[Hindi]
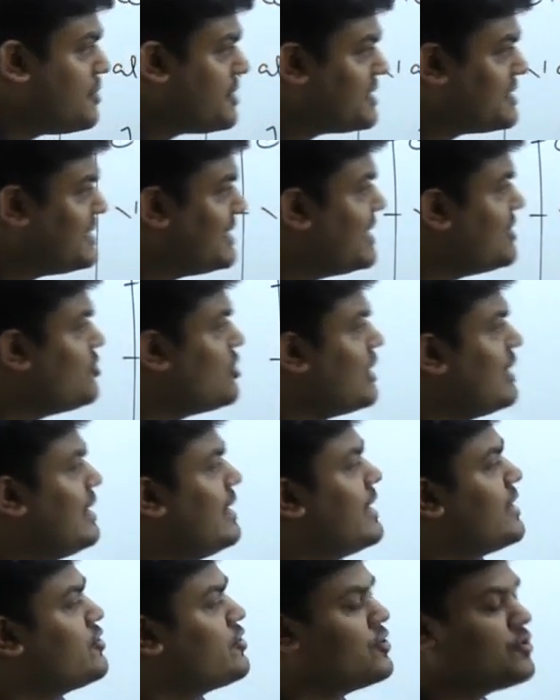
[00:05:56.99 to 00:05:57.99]
प्रेसिडेंशियल
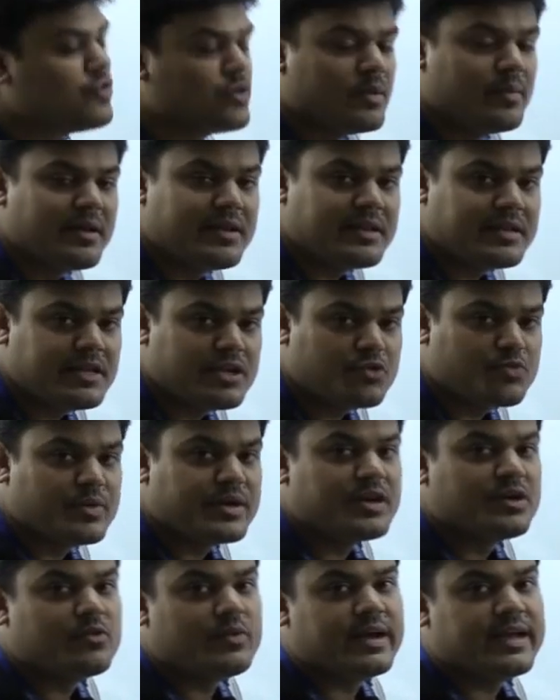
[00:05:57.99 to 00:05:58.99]
इलेक्शन जो हमारे देश
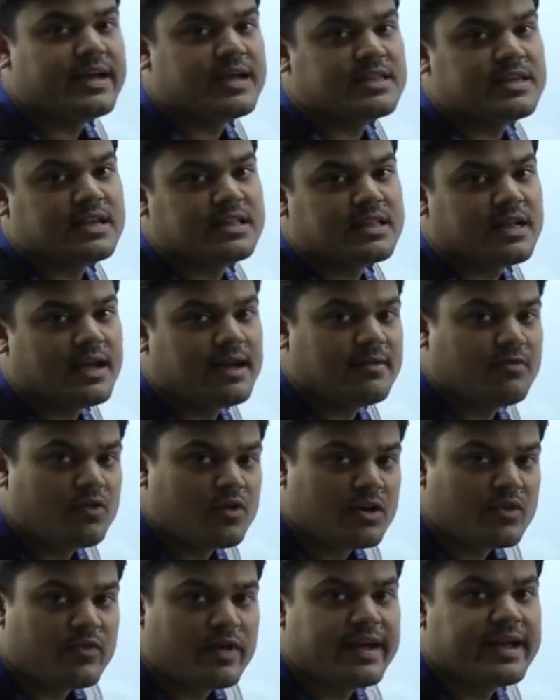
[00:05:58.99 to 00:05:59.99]
में करवाया जाता है वो
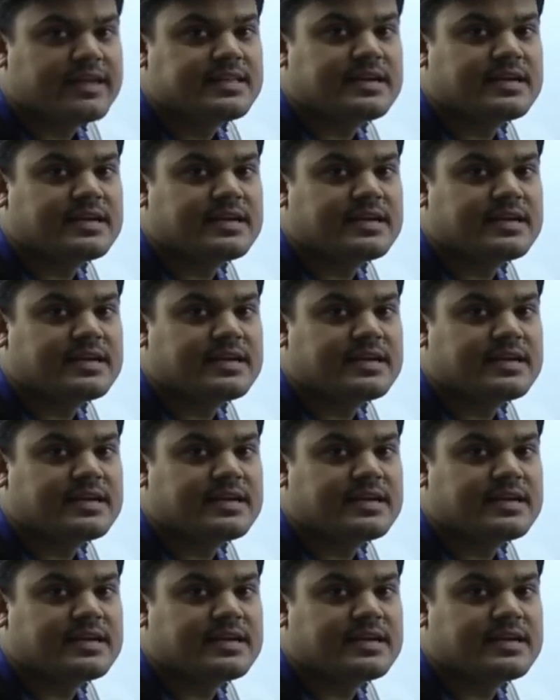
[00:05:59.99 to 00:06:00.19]
करवाया